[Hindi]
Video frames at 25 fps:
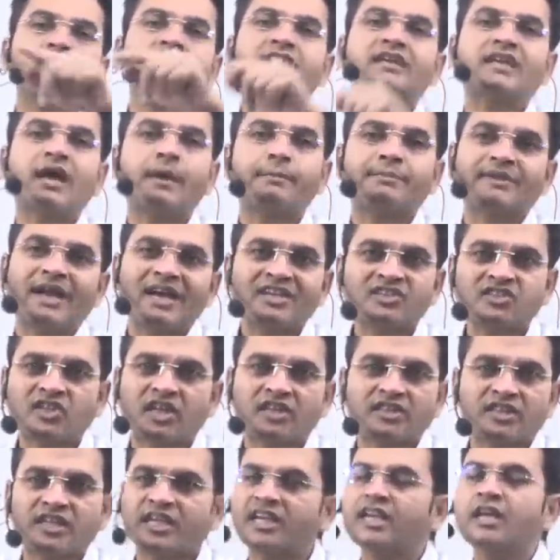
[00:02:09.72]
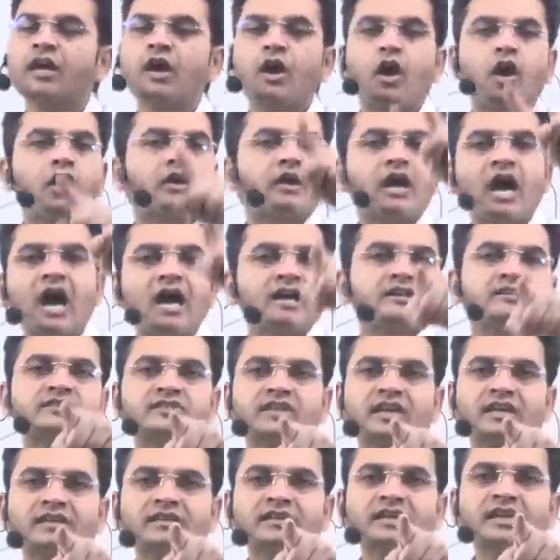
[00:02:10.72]
बोलने का प्रयास करते हैं और आज
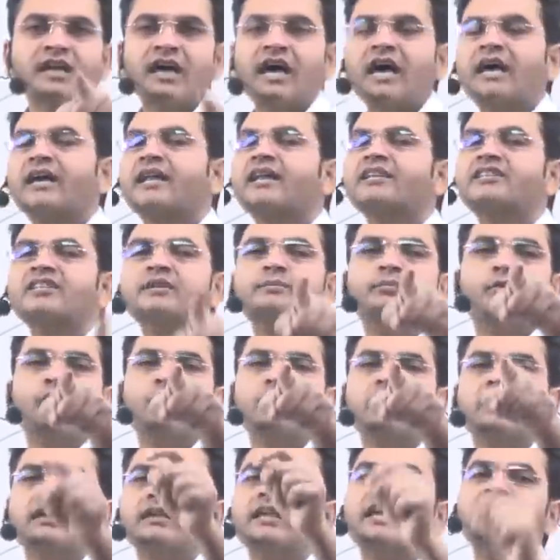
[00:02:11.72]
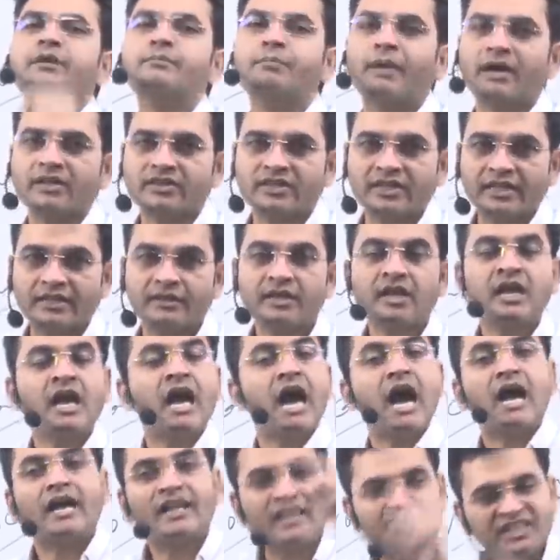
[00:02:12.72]
तक अंग्रेजी बोल नहीं पाते
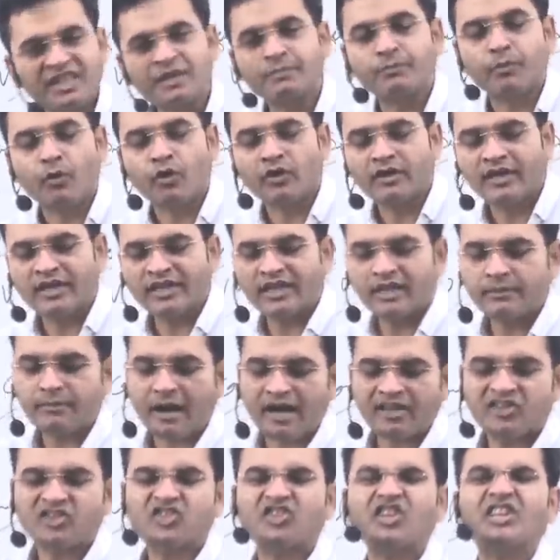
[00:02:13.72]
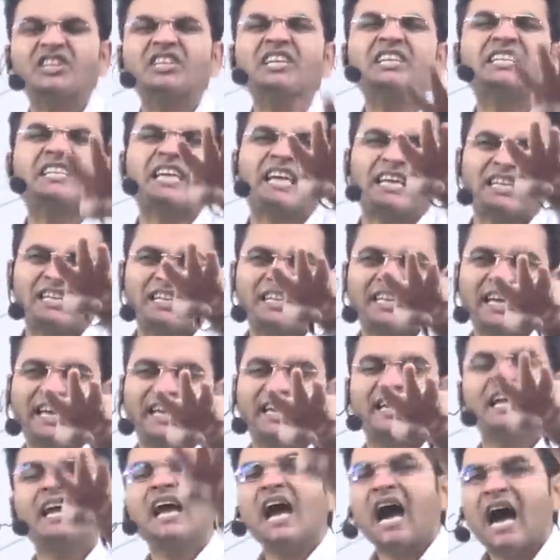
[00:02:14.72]
अंग्रेजी बोलने की मात्र तीन ही टेक्निक
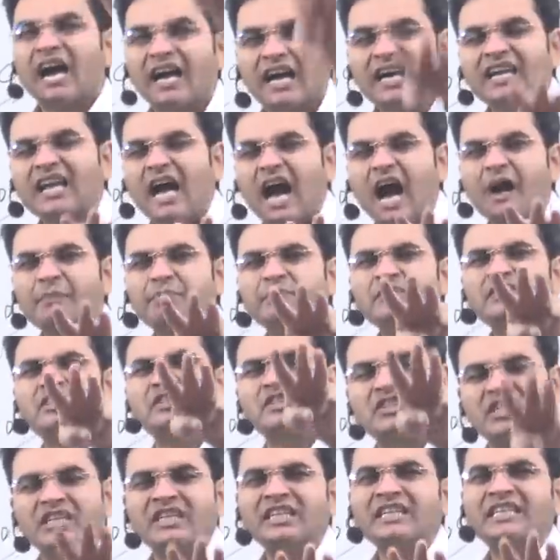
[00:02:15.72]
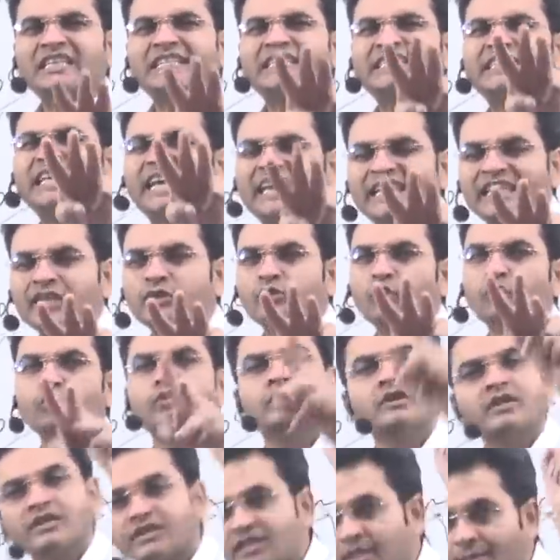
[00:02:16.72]
है अगर आप इस तीन टेक्निक को
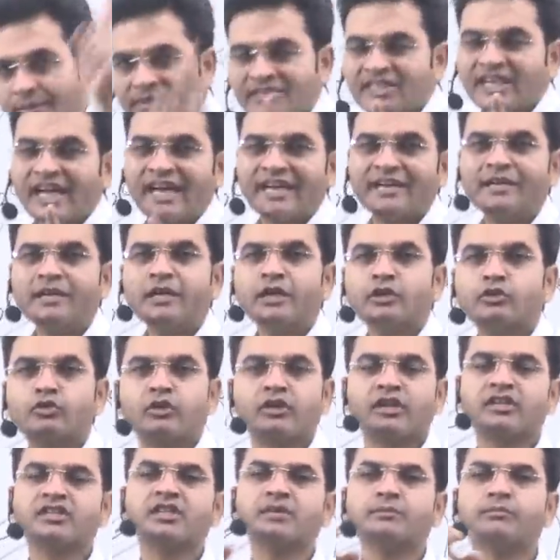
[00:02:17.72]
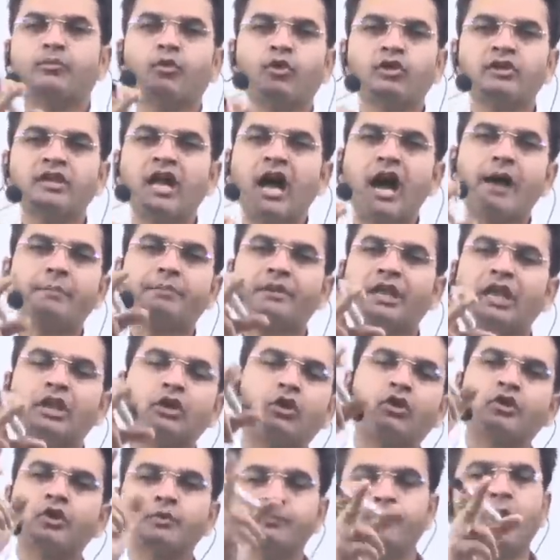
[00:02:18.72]
समझ गए तो अंग्रेजी बोलना आपकी
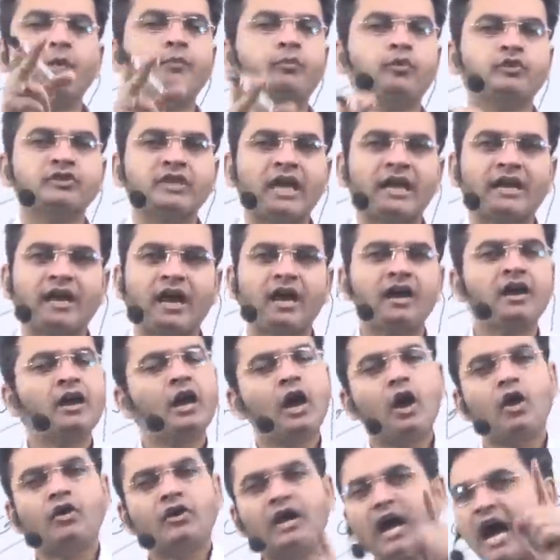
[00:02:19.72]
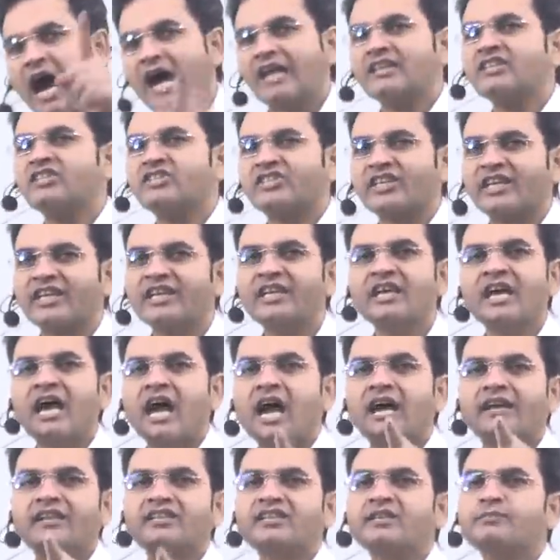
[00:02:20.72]
लॉलीपॉप हो जाएगा और आज से
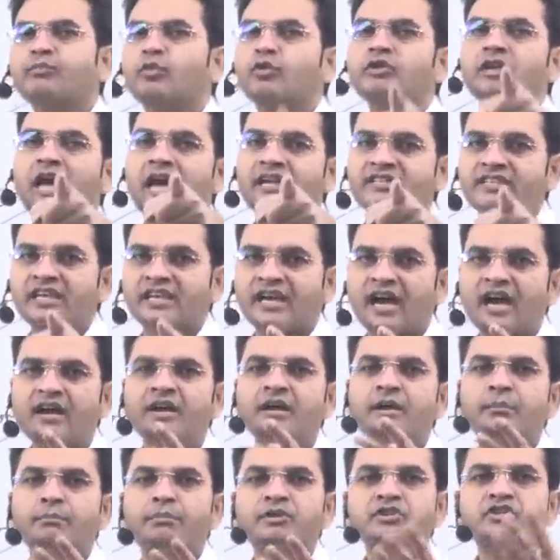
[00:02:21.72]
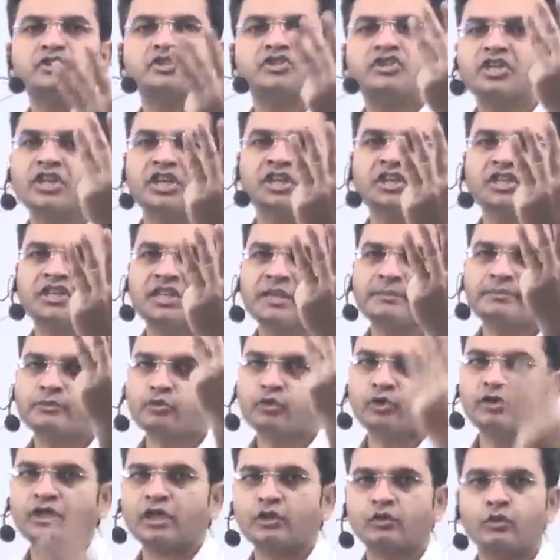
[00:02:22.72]
अंग्रेजी बोलना आ जाएगा बस तीन टिप्स
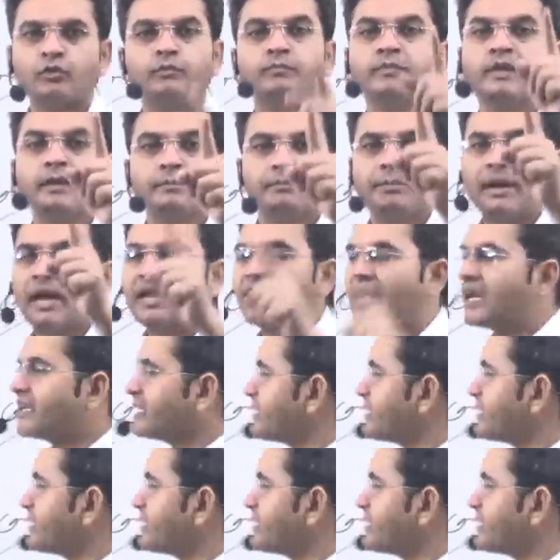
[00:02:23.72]
को देखो पहला